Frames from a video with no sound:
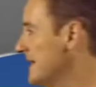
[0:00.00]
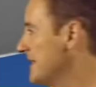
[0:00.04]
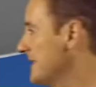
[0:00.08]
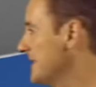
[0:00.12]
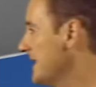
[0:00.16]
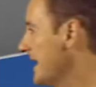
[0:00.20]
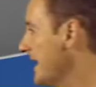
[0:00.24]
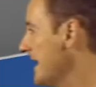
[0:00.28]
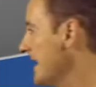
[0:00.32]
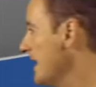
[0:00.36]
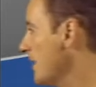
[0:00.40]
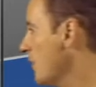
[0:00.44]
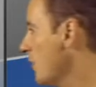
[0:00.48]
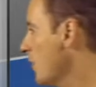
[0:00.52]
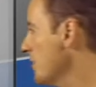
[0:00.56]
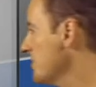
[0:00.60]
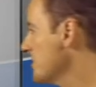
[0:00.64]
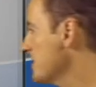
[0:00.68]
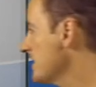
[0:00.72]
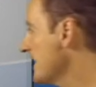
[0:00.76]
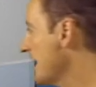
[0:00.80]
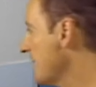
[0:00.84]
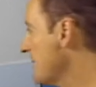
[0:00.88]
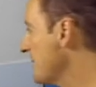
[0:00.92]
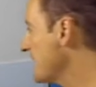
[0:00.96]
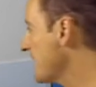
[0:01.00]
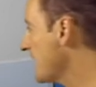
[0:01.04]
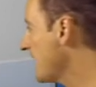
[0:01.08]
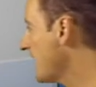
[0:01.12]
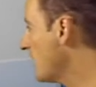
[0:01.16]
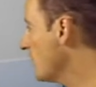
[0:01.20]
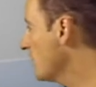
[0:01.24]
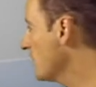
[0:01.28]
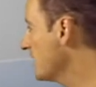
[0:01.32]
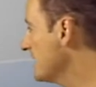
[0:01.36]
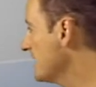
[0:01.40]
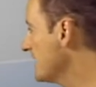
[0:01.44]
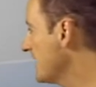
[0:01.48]
Daher heute Nachmittag
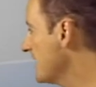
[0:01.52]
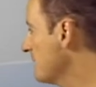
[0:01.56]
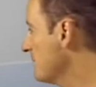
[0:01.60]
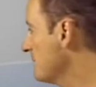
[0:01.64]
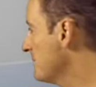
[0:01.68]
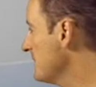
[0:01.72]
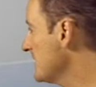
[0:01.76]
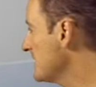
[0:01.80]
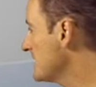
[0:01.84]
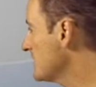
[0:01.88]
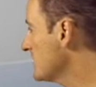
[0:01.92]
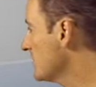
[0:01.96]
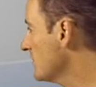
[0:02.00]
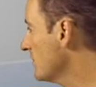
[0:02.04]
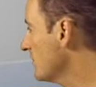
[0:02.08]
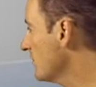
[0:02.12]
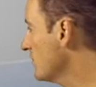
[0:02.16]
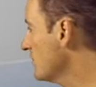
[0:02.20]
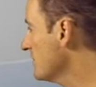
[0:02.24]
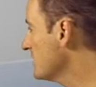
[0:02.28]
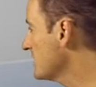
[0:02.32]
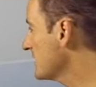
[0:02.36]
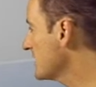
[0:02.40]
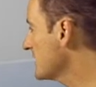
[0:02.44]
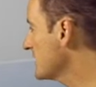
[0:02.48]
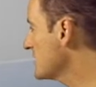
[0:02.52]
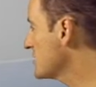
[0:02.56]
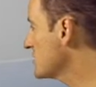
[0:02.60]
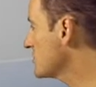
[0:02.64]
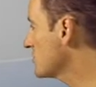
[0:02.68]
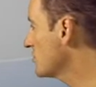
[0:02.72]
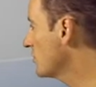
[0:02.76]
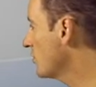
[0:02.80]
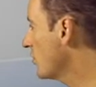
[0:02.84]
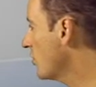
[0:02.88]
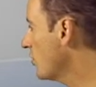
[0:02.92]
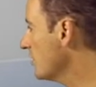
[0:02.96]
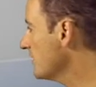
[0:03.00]
auch in der Mitte und
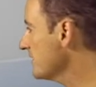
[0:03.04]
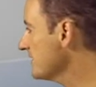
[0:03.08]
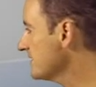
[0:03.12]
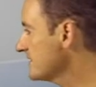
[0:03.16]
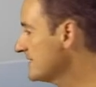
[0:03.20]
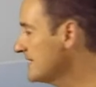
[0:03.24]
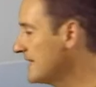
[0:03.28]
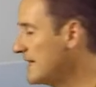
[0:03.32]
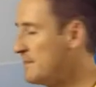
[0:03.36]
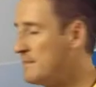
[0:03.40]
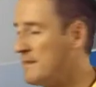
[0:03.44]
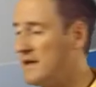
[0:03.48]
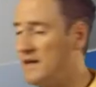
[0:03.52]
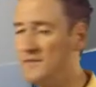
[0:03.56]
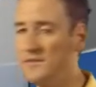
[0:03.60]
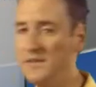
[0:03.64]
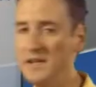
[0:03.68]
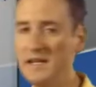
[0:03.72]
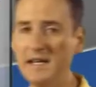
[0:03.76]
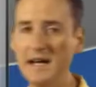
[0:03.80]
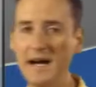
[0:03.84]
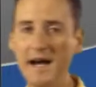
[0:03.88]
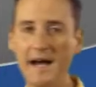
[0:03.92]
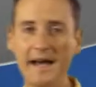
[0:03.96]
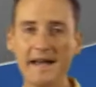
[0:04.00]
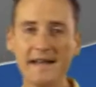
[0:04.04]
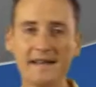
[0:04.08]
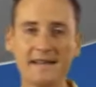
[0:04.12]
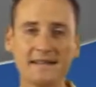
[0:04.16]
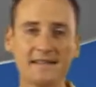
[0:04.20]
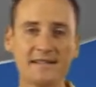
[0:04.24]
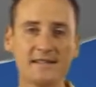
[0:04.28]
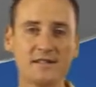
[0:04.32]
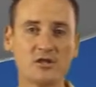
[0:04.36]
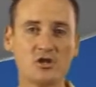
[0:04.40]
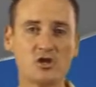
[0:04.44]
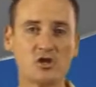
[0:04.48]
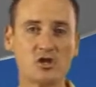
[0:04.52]
Richtung Osten immer wieder
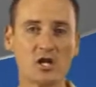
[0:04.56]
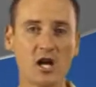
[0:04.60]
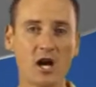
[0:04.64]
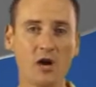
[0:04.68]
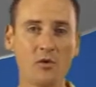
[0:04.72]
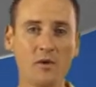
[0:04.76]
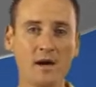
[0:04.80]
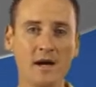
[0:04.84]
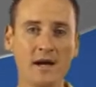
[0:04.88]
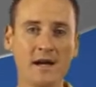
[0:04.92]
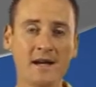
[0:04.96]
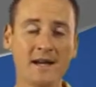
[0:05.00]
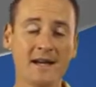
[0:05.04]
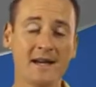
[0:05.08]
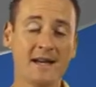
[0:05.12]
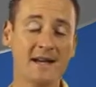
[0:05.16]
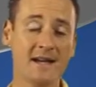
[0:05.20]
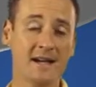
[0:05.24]
einzelne Schauer,